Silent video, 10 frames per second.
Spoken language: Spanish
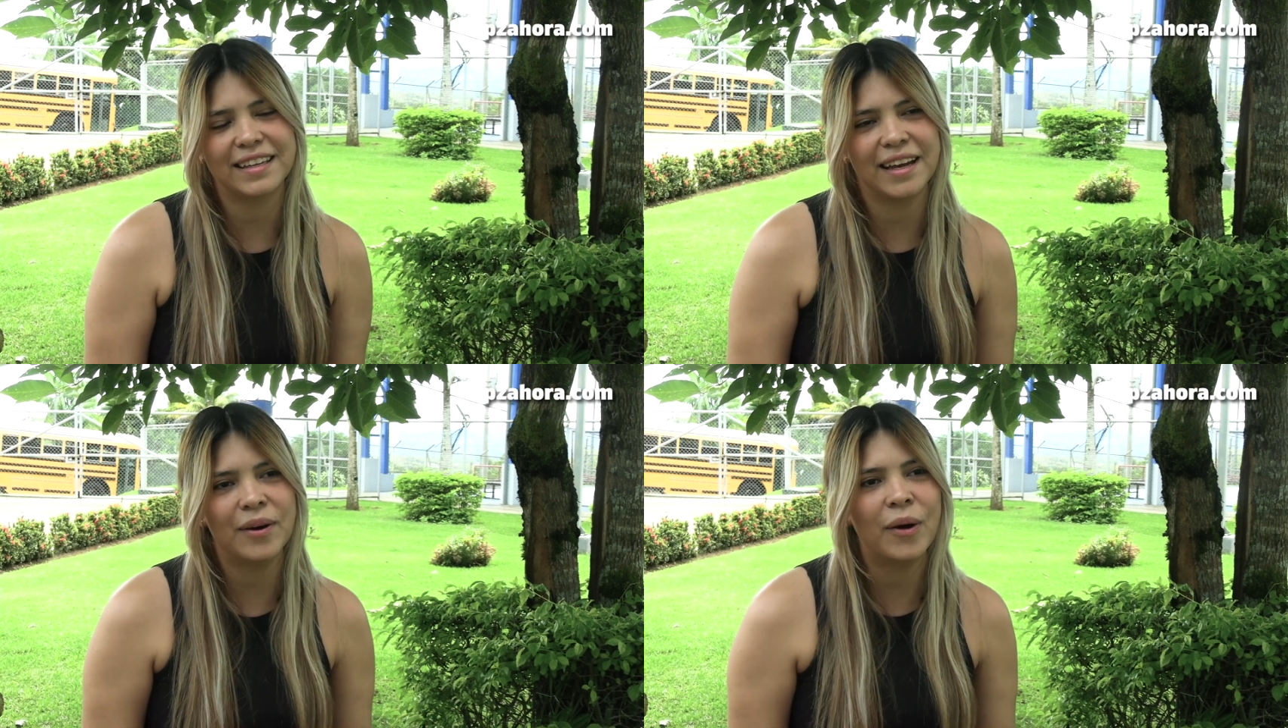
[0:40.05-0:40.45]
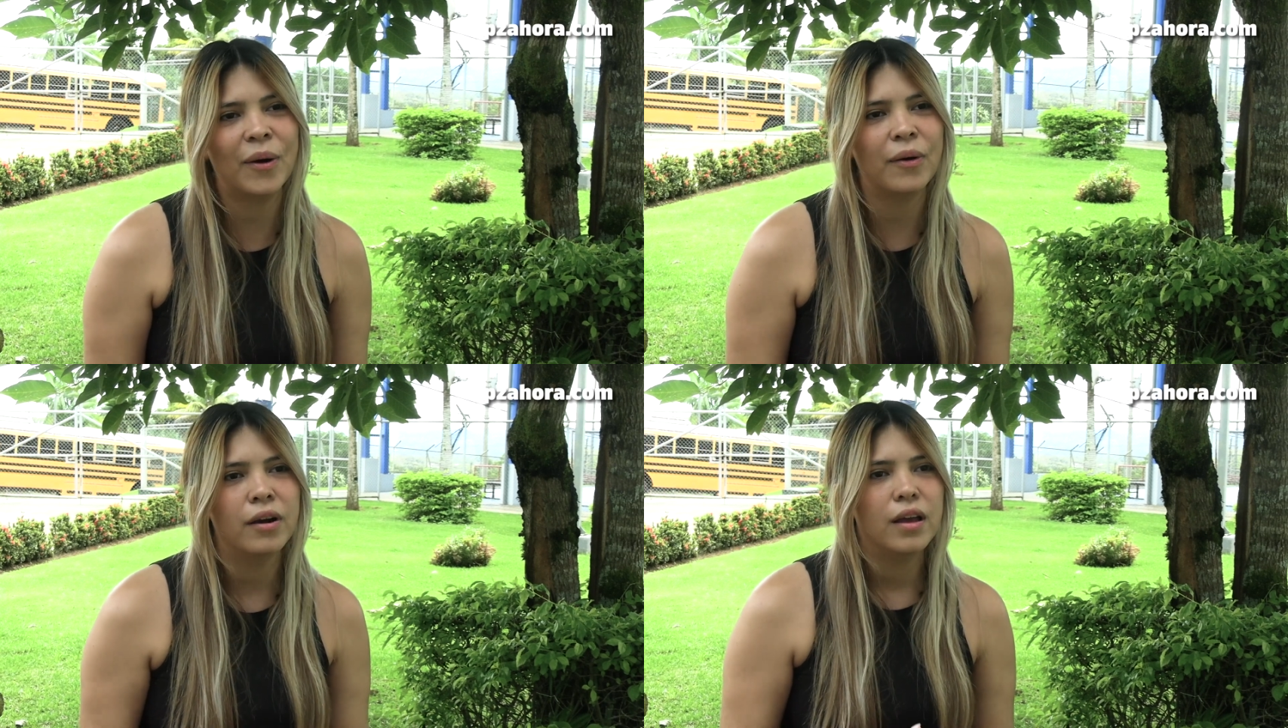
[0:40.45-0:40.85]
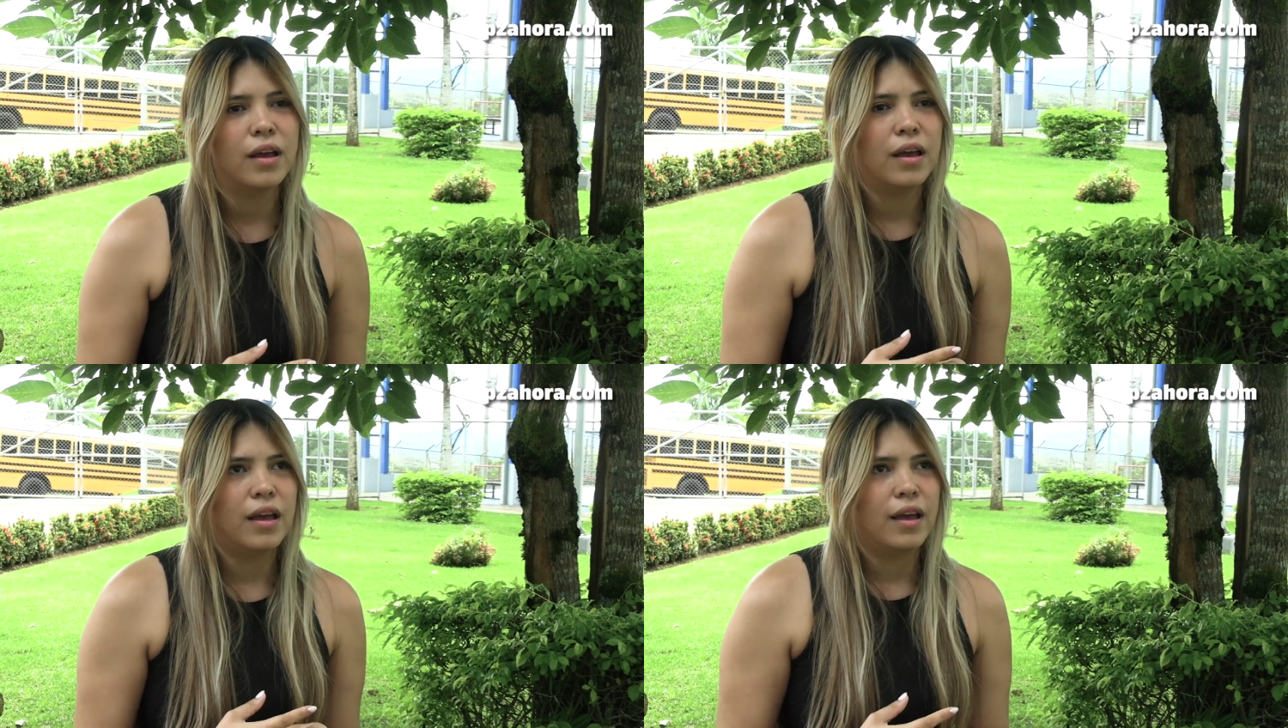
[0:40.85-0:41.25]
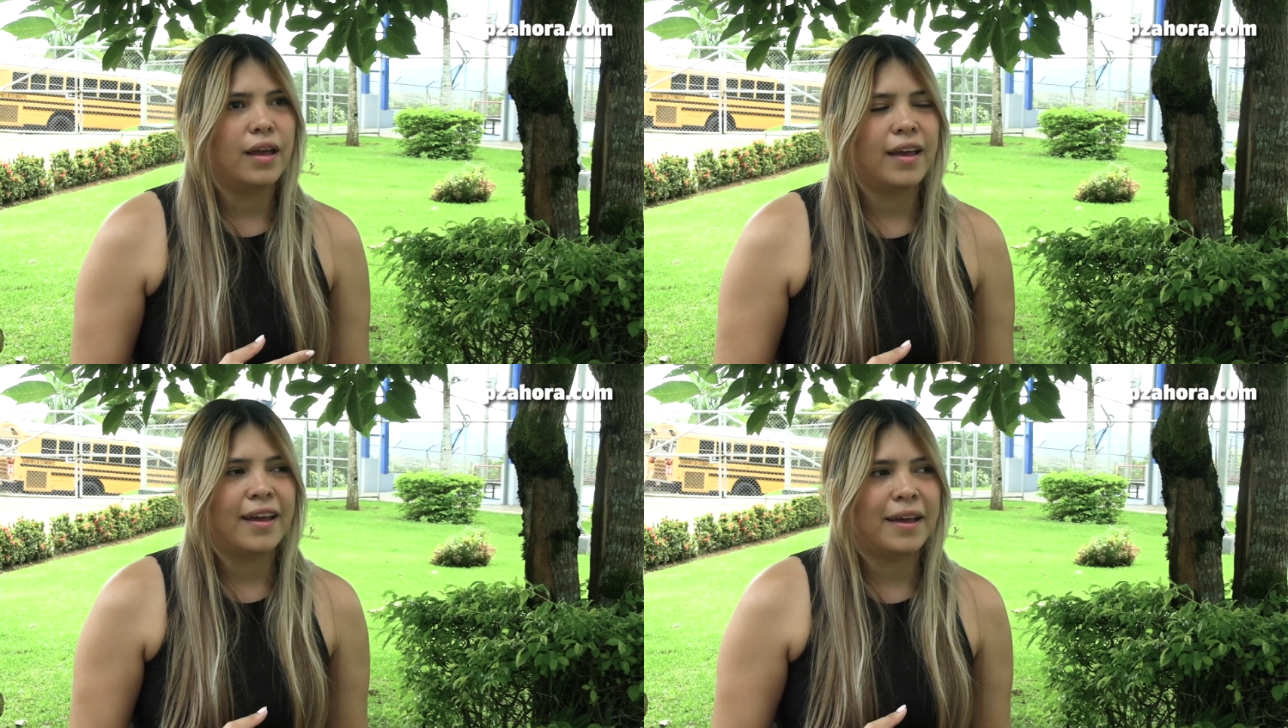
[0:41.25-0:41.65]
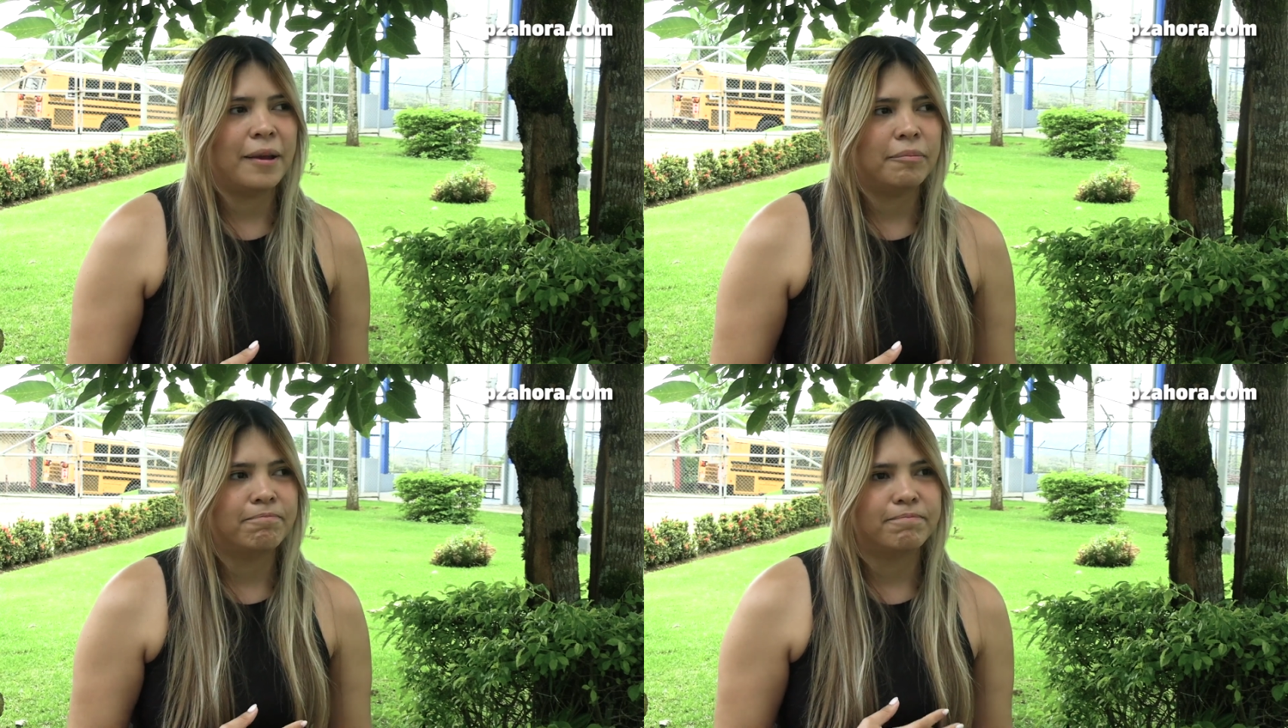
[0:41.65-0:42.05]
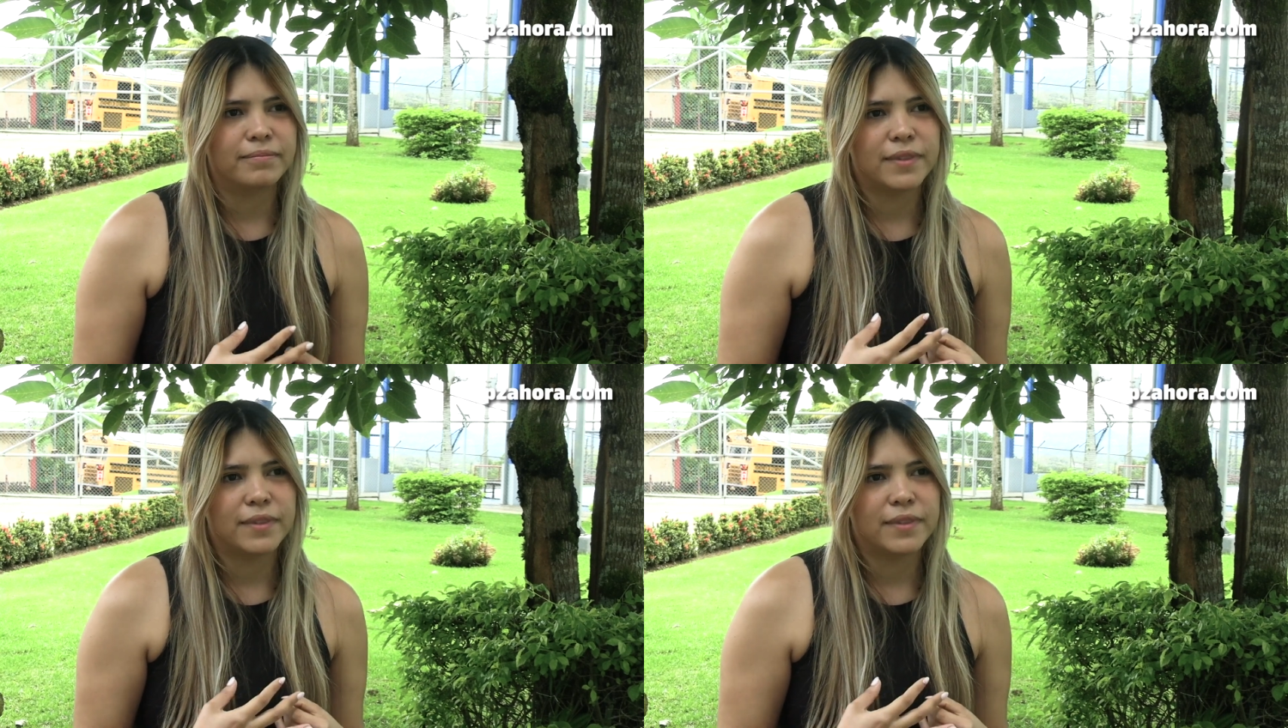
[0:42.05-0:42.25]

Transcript: llegó em,